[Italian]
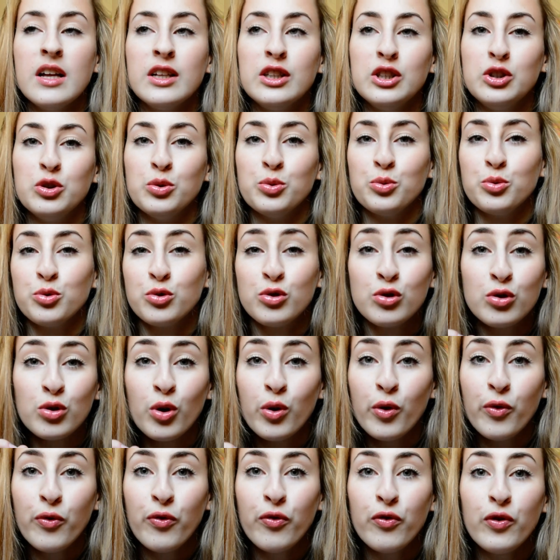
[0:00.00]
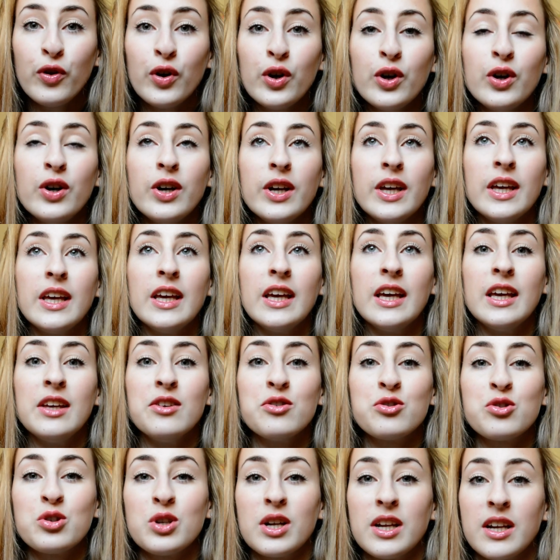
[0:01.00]
di un soffio e
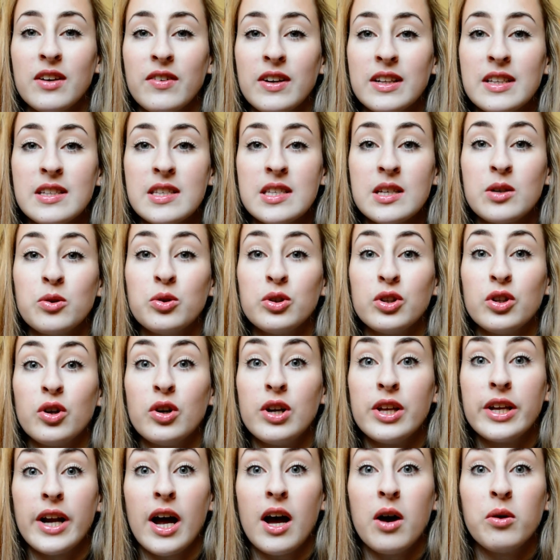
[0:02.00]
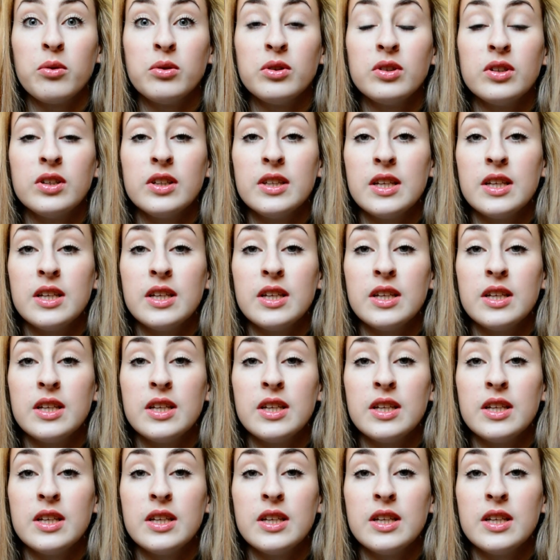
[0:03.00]
io sono arrivata secondo all round